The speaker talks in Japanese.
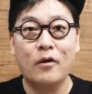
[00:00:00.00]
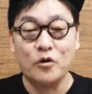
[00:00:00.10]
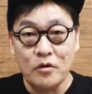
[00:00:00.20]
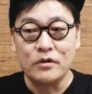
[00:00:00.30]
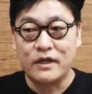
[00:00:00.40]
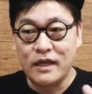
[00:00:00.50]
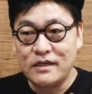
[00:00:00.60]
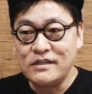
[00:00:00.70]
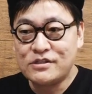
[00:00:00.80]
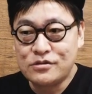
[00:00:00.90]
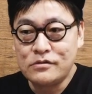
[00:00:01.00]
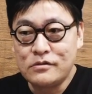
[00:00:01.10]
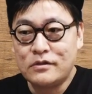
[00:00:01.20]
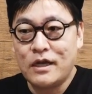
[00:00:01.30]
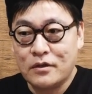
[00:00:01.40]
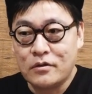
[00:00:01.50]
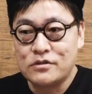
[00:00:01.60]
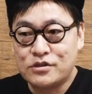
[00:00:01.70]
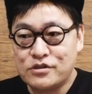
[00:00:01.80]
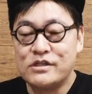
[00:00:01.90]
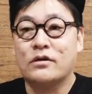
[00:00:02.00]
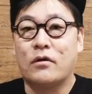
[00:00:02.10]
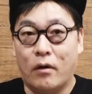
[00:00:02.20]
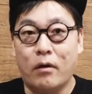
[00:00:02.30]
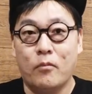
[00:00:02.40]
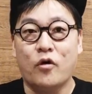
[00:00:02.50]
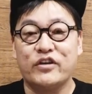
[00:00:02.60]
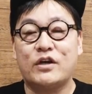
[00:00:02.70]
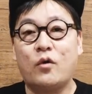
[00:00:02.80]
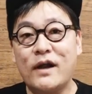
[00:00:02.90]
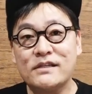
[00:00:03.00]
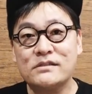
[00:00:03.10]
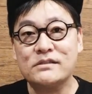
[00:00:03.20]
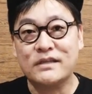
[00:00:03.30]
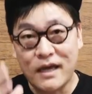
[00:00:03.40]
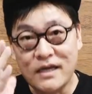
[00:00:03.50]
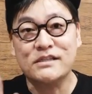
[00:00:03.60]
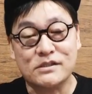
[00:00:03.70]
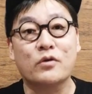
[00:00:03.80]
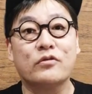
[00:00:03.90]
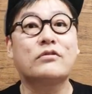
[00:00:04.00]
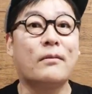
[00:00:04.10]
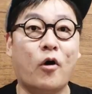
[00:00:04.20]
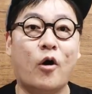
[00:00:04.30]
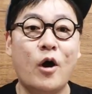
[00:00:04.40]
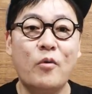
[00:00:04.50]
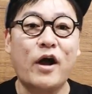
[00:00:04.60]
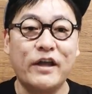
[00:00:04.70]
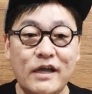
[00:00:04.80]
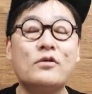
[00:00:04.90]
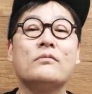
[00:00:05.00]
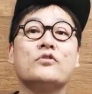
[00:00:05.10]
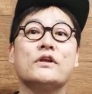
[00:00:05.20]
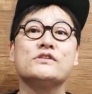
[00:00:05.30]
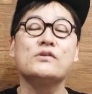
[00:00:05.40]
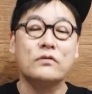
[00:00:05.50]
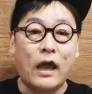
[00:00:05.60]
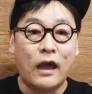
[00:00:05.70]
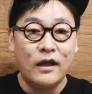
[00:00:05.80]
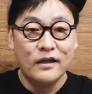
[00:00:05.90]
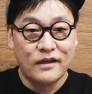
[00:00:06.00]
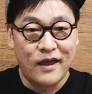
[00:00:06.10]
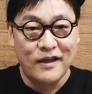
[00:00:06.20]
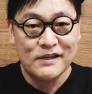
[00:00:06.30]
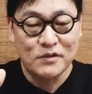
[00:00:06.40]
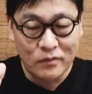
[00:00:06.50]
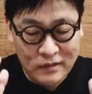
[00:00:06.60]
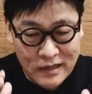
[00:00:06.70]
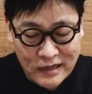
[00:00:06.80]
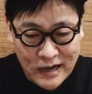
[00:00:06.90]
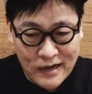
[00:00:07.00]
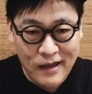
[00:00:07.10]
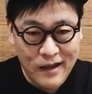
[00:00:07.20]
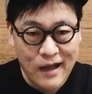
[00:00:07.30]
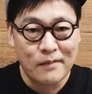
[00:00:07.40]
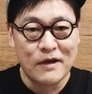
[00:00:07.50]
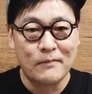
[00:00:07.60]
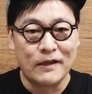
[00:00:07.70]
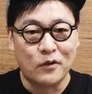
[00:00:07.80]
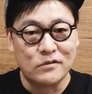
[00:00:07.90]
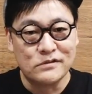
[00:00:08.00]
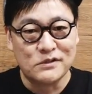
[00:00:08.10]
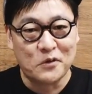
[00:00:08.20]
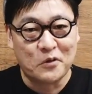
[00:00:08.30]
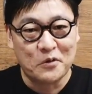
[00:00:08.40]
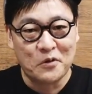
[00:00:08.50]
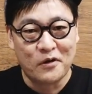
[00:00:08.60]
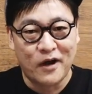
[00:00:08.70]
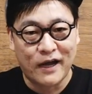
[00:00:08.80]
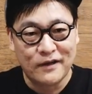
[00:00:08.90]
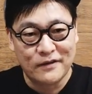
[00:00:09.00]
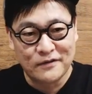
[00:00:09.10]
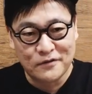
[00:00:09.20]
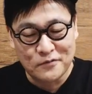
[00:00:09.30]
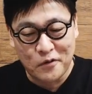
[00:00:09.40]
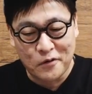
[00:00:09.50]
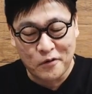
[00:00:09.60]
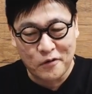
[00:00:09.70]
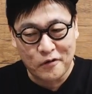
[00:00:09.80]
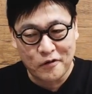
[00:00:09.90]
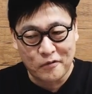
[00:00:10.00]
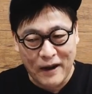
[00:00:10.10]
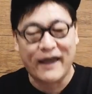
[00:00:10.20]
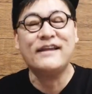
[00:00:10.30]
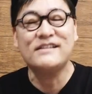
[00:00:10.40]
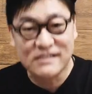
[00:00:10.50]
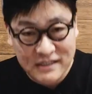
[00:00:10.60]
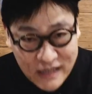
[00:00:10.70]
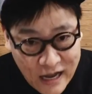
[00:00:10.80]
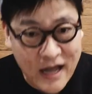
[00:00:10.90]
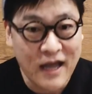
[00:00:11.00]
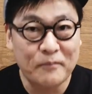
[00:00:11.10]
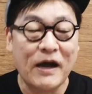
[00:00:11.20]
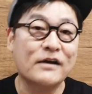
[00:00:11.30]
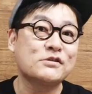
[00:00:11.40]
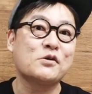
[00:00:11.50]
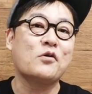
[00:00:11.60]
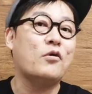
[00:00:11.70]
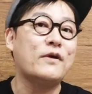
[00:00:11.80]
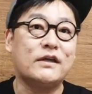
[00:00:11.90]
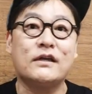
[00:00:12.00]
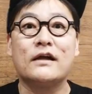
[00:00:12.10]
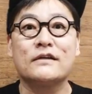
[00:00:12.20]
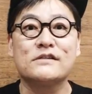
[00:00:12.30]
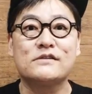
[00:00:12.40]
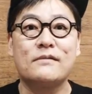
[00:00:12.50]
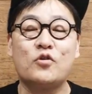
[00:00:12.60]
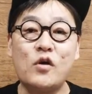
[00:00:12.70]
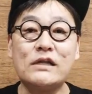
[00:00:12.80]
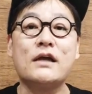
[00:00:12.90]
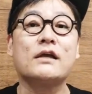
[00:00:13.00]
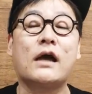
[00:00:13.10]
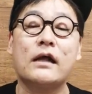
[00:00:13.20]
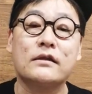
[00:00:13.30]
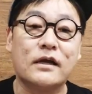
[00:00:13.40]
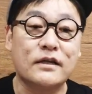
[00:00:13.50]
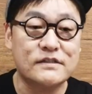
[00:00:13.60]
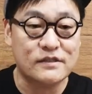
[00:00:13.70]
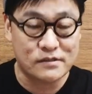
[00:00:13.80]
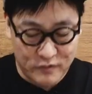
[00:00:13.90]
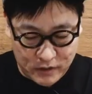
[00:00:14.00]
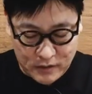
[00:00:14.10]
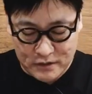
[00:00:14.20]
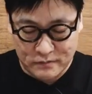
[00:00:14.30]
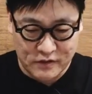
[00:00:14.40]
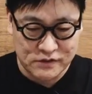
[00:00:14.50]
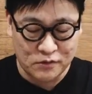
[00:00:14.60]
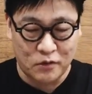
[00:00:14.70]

この劇中での主人公、もうニコラス・ケイジと言っても僕はいいと思うんですよね。で、そんな彼が、まあまあ、どん底の俳優をこう、まあ、演じた、まあ、アクションコメディなんですね。物語簡単に説明いたします